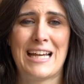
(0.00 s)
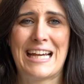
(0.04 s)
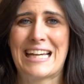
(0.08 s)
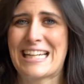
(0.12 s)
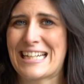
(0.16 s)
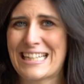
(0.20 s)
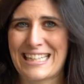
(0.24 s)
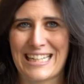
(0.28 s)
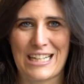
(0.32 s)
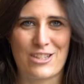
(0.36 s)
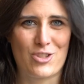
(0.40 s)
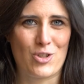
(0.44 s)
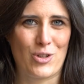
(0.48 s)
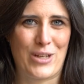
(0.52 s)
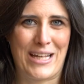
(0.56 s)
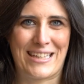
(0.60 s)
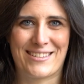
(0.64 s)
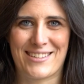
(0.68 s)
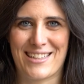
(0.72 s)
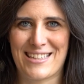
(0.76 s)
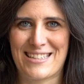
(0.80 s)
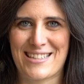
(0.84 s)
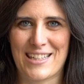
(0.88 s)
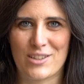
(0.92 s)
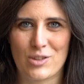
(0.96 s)
Ringrazio chi ha
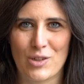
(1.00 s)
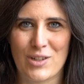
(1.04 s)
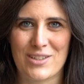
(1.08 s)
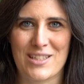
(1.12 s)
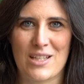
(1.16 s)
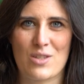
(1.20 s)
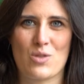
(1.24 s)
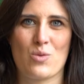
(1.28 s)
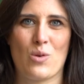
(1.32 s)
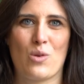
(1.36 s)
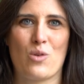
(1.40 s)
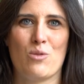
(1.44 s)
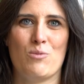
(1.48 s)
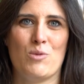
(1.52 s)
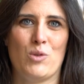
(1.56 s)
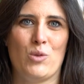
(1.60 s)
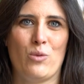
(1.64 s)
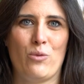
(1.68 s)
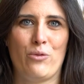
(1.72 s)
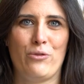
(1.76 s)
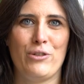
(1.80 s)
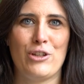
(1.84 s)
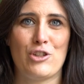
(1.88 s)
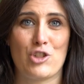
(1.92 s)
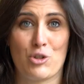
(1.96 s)
attrezzato casa sua come un
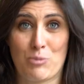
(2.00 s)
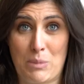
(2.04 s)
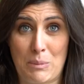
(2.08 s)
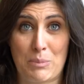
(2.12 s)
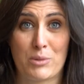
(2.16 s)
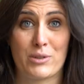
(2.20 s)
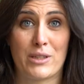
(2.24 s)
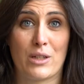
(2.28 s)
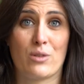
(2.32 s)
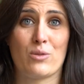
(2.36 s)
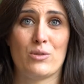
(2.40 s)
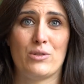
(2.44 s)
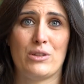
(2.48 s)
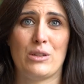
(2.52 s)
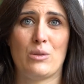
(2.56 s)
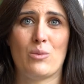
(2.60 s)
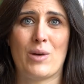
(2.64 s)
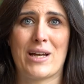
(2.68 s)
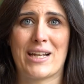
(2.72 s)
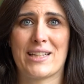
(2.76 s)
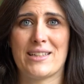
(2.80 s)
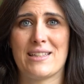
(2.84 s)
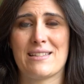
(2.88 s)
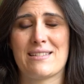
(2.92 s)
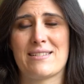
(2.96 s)
ufficio per poter
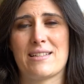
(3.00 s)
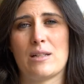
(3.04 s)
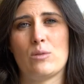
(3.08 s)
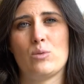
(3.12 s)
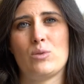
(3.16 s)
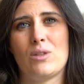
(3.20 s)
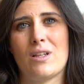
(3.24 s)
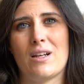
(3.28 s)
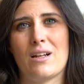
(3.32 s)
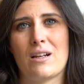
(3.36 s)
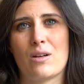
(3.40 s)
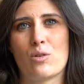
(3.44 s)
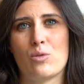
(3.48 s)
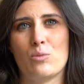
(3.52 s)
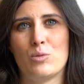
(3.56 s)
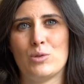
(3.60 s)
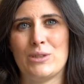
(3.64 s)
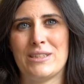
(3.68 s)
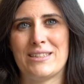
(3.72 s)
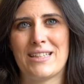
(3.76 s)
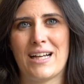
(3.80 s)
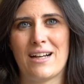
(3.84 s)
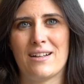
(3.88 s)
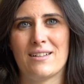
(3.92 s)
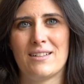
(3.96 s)
continuare ad essere utile alla
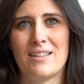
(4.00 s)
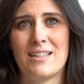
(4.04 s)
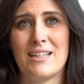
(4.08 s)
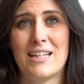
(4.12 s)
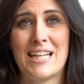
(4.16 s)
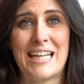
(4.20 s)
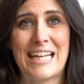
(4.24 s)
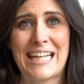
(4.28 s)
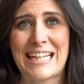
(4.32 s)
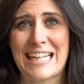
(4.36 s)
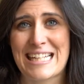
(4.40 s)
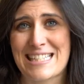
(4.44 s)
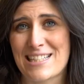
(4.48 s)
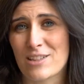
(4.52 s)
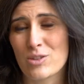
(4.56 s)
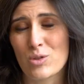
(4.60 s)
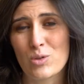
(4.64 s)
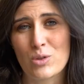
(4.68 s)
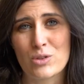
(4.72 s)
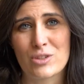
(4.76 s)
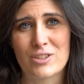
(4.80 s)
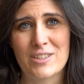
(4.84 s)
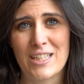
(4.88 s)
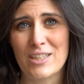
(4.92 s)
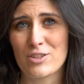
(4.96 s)
comunità, chi è stato
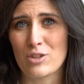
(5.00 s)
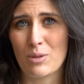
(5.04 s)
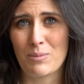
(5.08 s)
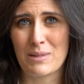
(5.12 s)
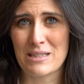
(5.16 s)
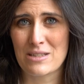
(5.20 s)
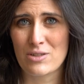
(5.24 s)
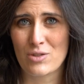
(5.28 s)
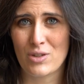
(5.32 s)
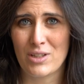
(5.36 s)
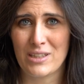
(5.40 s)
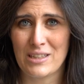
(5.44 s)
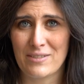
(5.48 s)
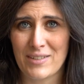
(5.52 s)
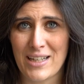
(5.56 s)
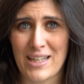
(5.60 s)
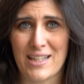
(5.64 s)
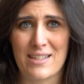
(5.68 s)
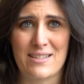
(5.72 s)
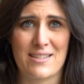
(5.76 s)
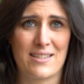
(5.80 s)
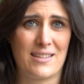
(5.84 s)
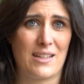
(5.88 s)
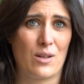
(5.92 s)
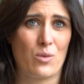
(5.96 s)
costretto a mansioni
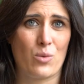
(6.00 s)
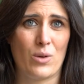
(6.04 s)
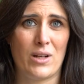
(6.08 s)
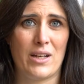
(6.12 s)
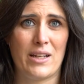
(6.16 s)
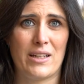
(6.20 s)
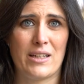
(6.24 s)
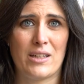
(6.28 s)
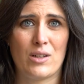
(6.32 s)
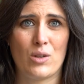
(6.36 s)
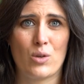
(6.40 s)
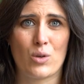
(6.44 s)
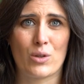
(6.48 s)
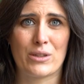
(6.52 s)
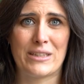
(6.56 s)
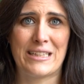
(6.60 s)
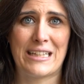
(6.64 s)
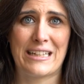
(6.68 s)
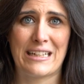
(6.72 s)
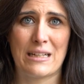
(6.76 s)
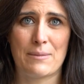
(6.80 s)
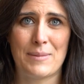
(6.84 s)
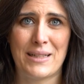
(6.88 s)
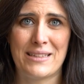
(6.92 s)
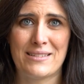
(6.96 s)
diverse da quelle
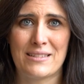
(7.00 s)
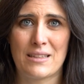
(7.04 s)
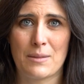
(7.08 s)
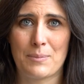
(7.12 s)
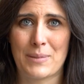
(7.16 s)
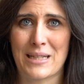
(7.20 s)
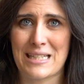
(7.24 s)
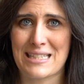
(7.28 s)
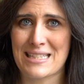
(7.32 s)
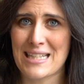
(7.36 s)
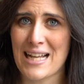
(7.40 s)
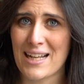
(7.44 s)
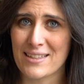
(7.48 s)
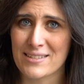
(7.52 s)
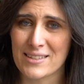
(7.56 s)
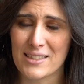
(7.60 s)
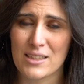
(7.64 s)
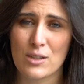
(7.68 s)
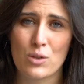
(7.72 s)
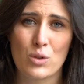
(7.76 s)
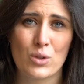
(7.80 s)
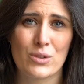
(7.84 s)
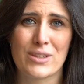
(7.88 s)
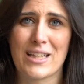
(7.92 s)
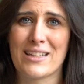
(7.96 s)
ordinariamente prestate
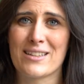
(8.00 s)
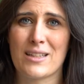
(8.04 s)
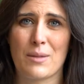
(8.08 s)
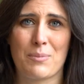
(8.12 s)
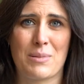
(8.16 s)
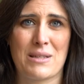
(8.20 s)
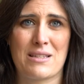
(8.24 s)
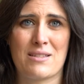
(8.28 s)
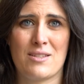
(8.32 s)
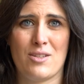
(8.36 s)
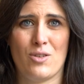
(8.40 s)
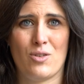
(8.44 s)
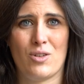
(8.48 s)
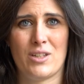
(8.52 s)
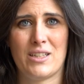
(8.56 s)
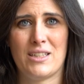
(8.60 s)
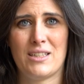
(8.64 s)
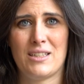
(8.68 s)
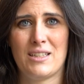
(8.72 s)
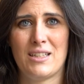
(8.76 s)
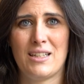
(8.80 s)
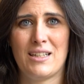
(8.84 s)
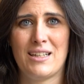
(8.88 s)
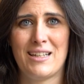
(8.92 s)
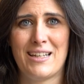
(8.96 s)
con tanta
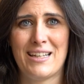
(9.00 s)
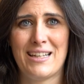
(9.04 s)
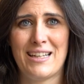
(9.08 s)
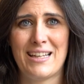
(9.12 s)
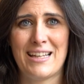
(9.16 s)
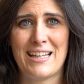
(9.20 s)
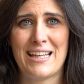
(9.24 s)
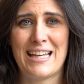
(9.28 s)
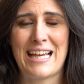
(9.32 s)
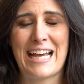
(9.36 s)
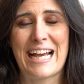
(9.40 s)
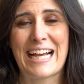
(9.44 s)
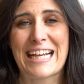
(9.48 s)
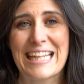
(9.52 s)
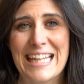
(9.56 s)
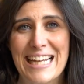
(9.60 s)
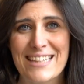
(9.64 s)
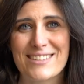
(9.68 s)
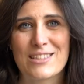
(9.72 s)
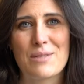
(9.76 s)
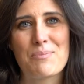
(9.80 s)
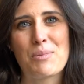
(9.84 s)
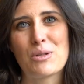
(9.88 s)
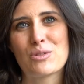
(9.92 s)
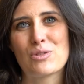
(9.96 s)
passione chi ha
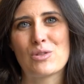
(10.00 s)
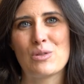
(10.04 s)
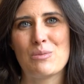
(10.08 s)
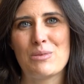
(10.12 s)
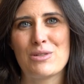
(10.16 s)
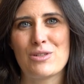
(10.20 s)
anteposto i